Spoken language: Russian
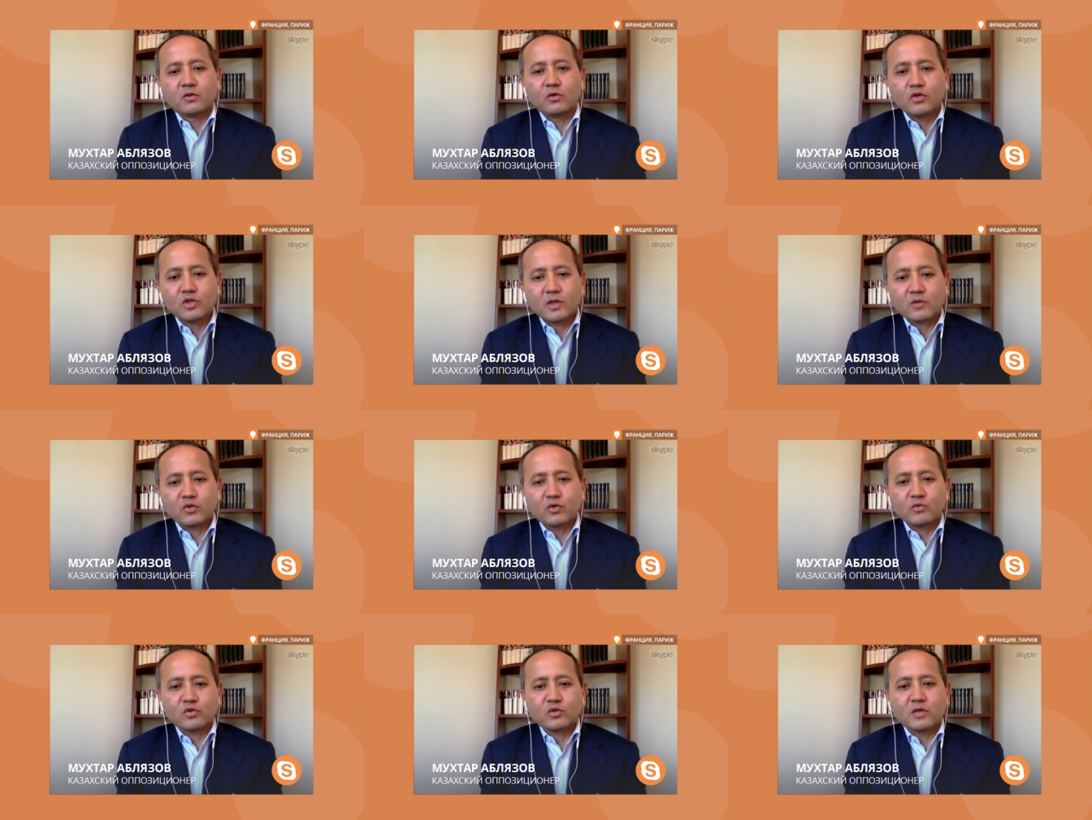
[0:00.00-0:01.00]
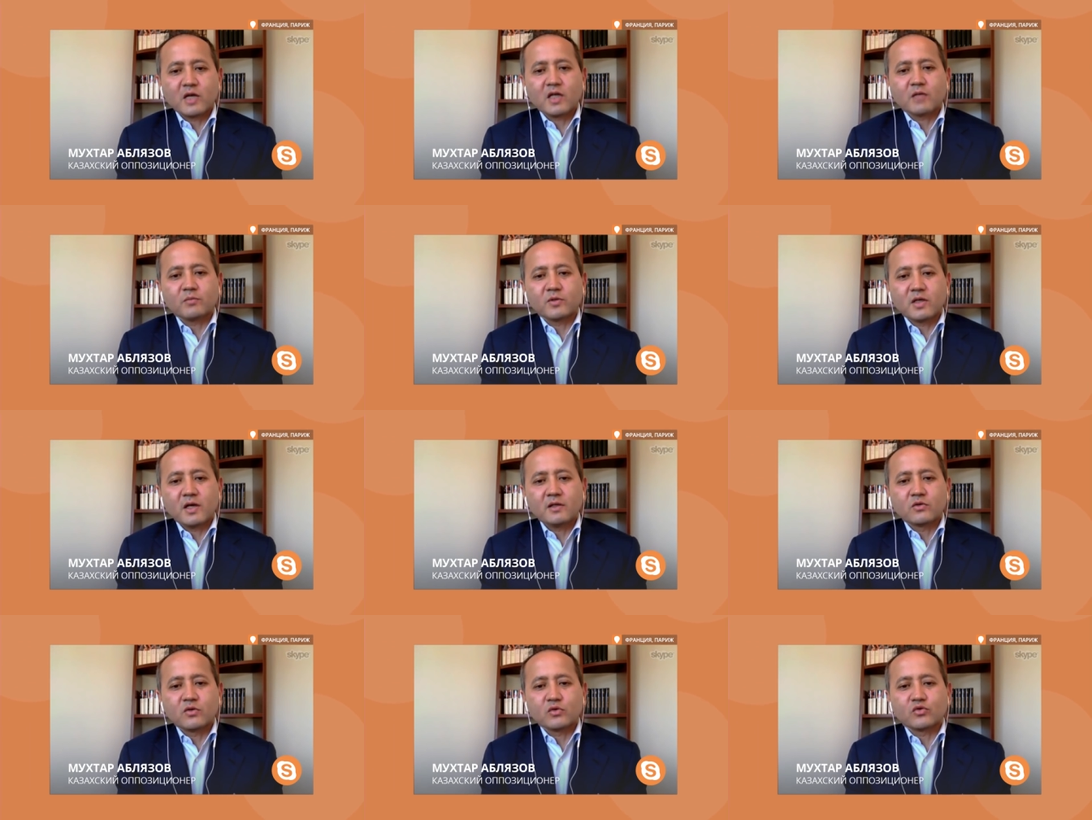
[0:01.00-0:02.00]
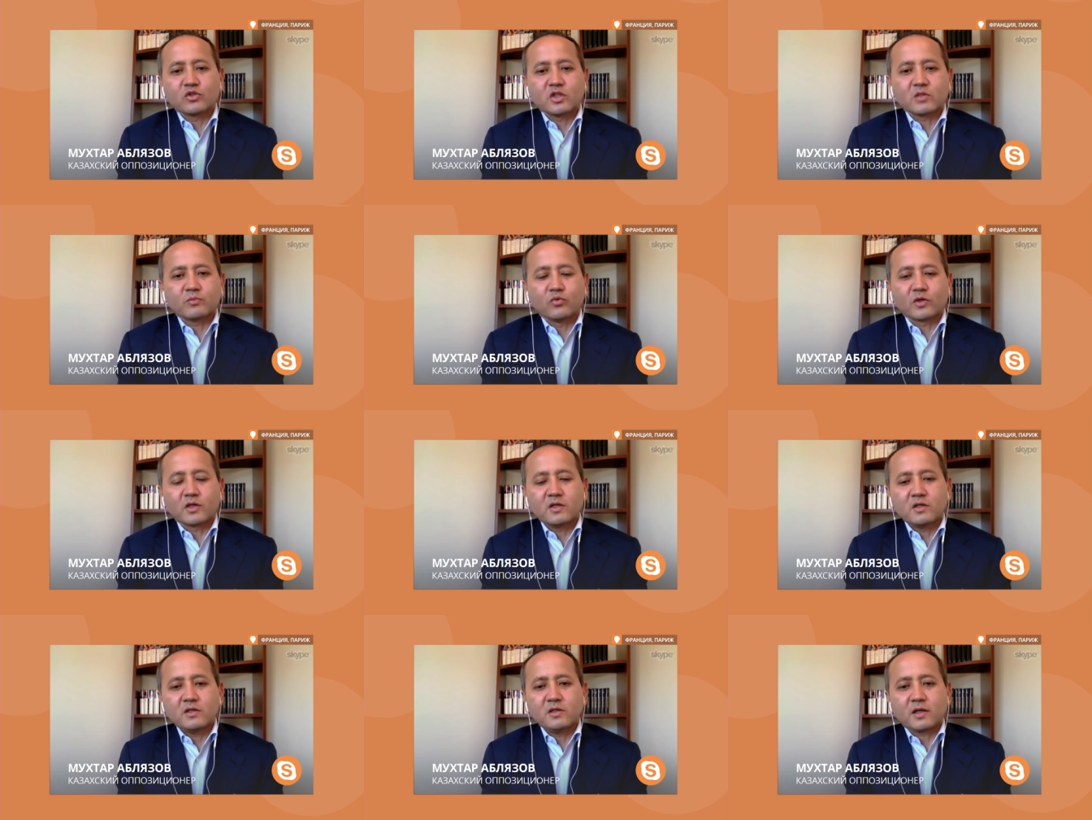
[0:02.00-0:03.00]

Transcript: ложь о том, что якобы я нанес ущерб Украине.